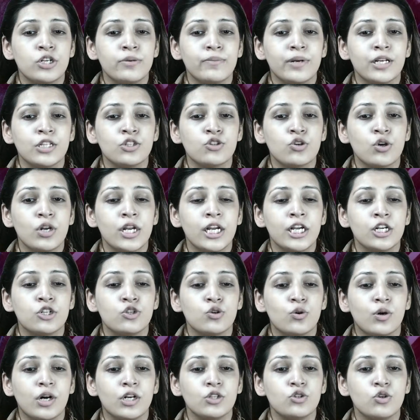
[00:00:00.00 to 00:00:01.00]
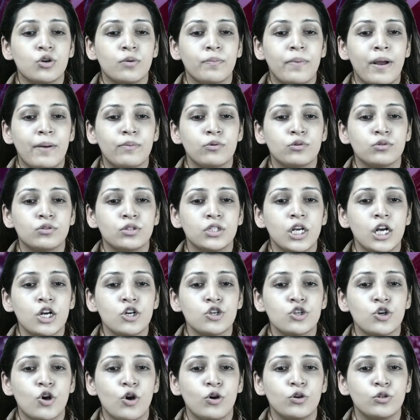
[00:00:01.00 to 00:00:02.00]
পশ্চিমাঞ্চলের যোগাযোগ ব্যবস্থা
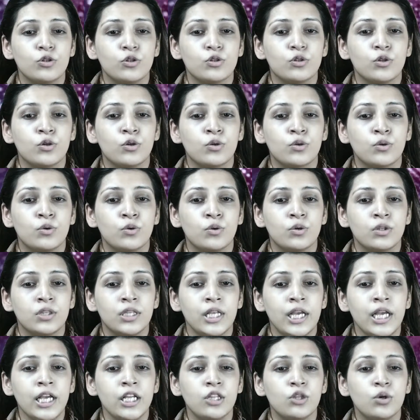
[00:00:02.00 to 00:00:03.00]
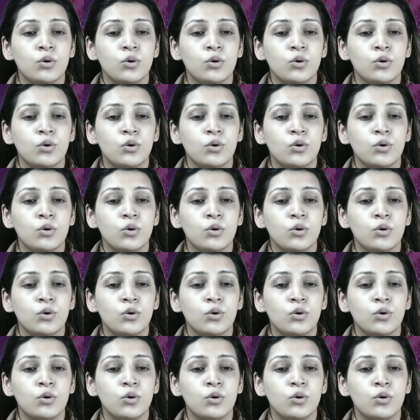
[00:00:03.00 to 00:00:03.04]
সহজতর করতে